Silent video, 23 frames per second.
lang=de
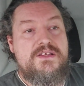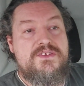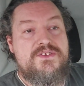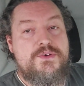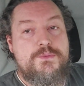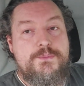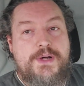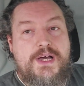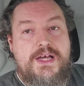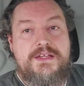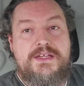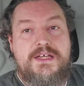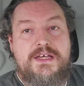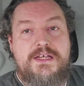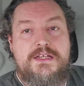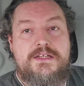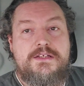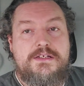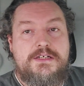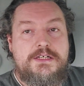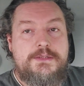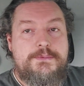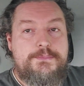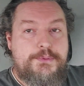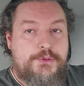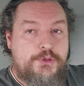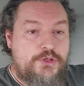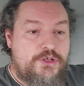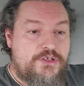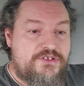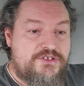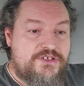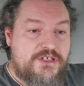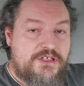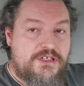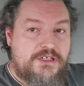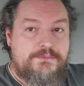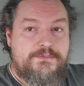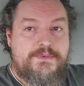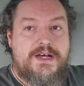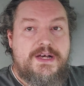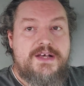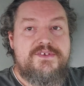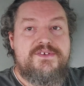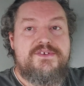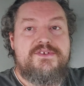Zum anderen äh, Brötchen,
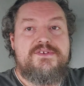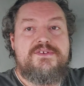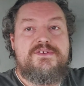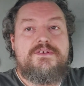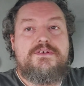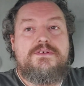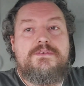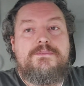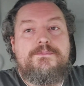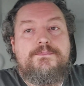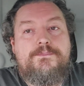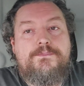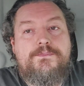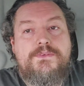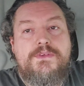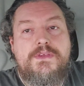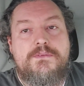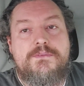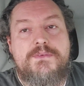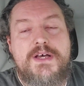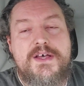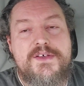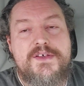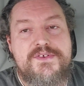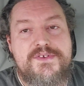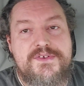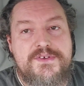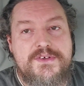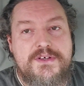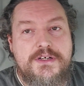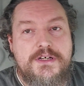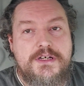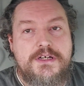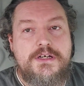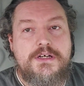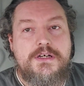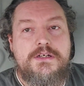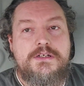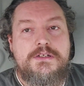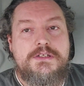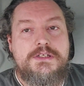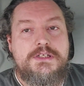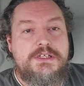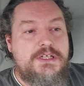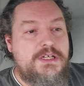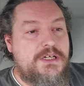was, was, äh,
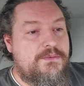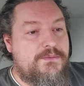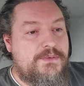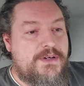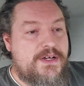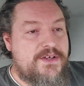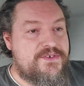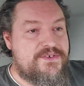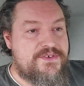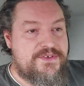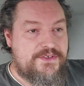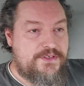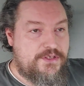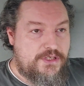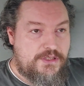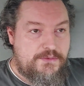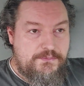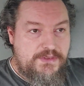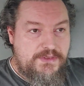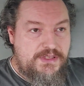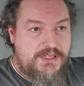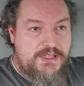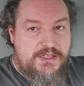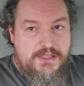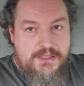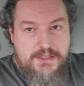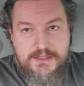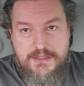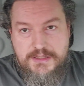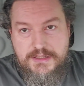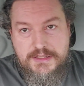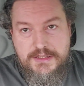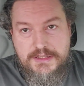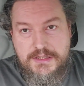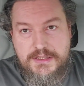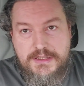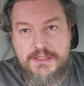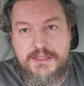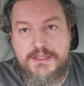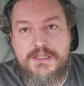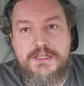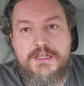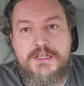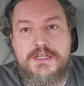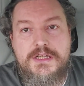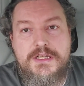was irgendwie
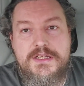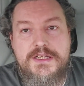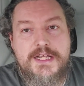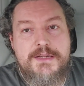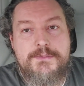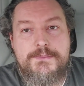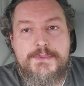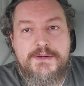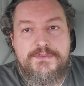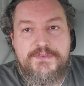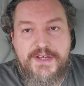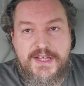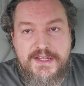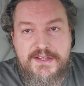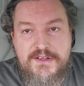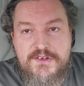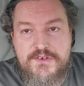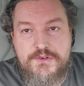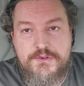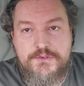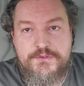äh, äh nicht einmal fertig